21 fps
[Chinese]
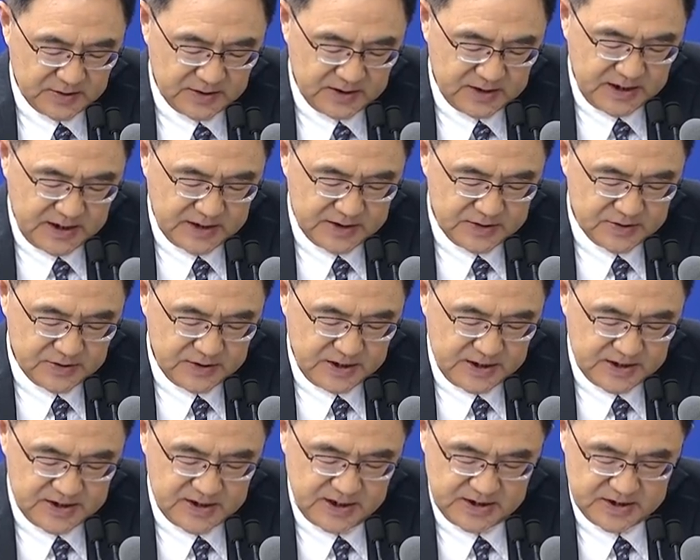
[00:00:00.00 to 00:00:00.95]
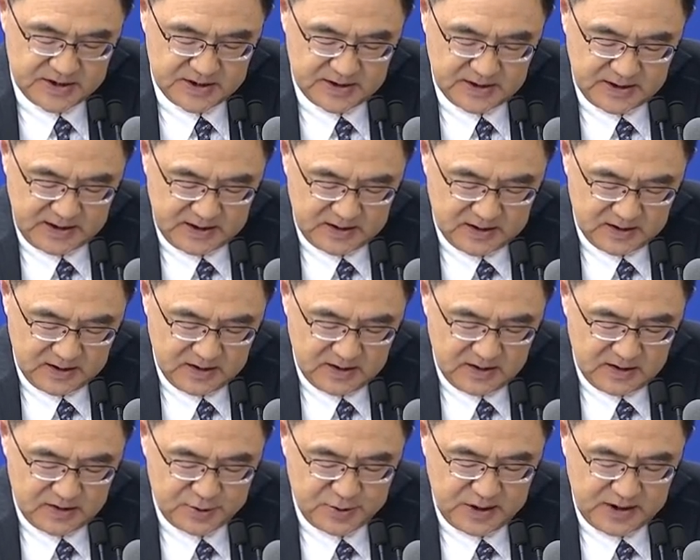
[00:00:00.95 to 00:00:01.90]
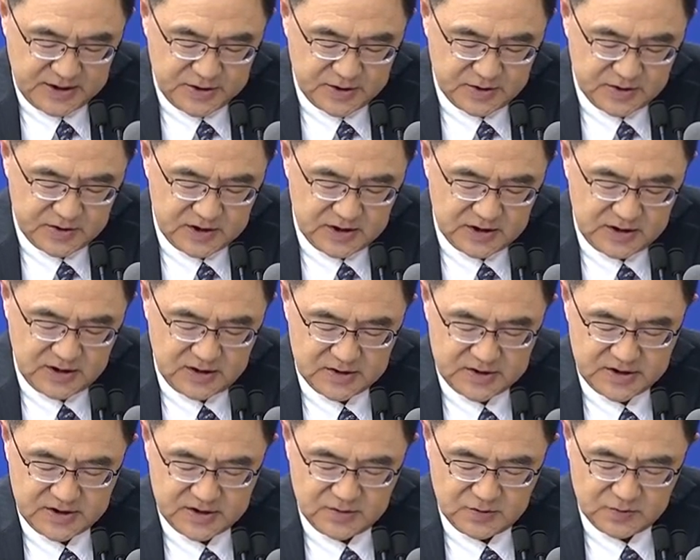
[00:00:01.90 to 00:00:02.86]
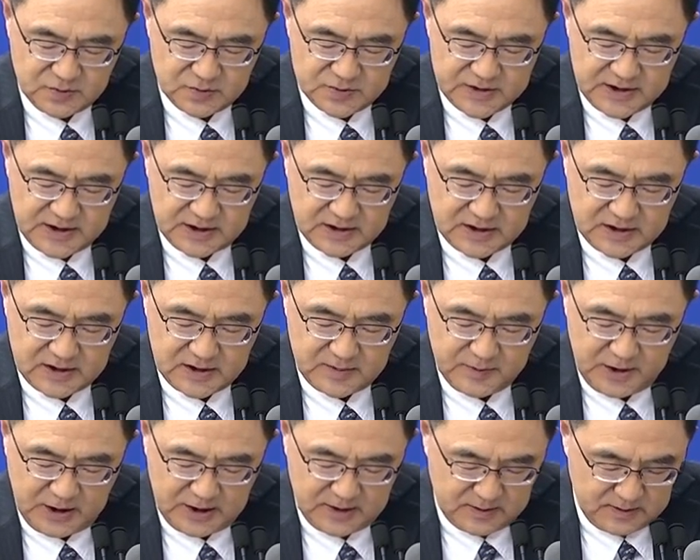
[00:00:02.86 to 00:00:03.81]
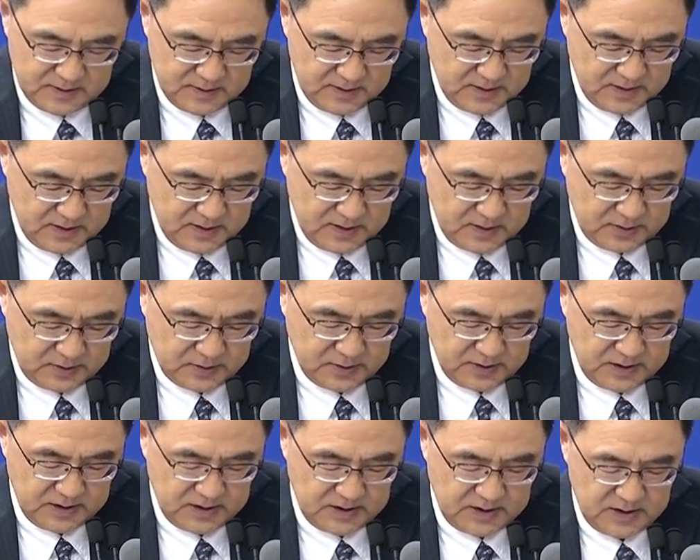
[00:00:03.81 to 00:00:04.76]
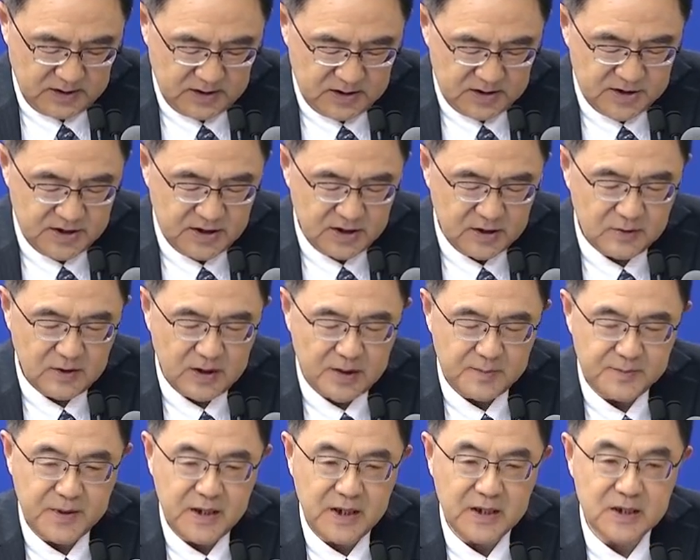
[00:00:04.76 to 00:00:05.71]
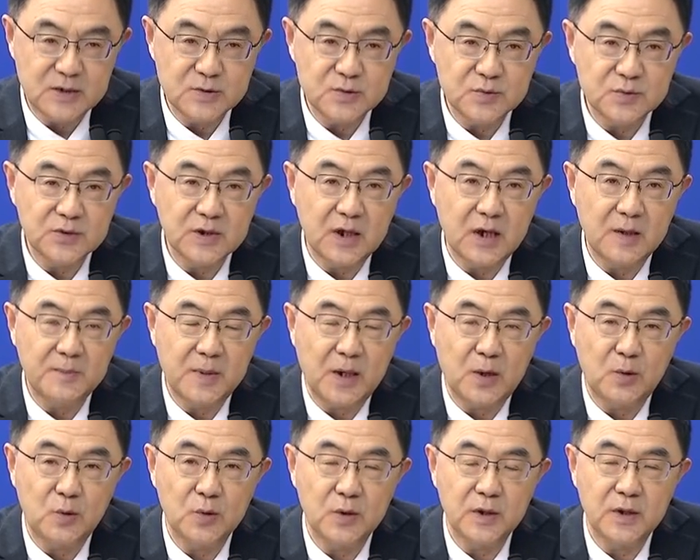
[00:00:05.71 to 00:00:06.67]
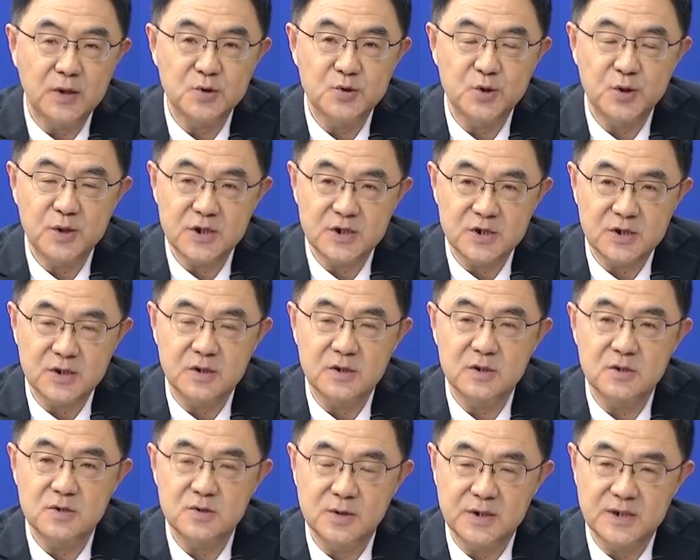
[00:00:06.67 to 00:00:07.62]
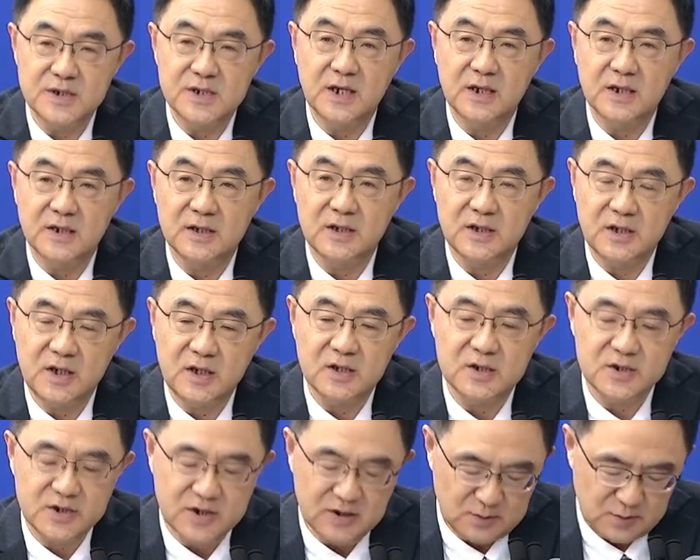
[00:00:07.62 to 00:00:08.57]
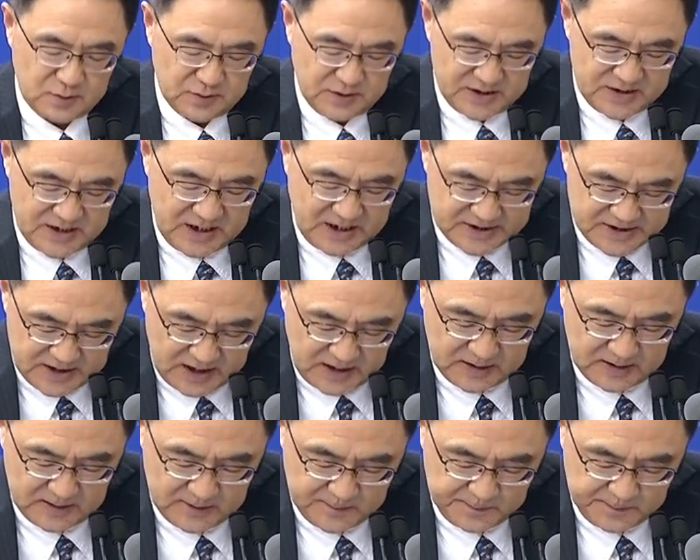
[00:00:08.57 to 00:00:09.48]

有的研究也显示呢，全球各条技术路线的疫苗，对新冠变异株呢保护力确实存在着一定程度的下降，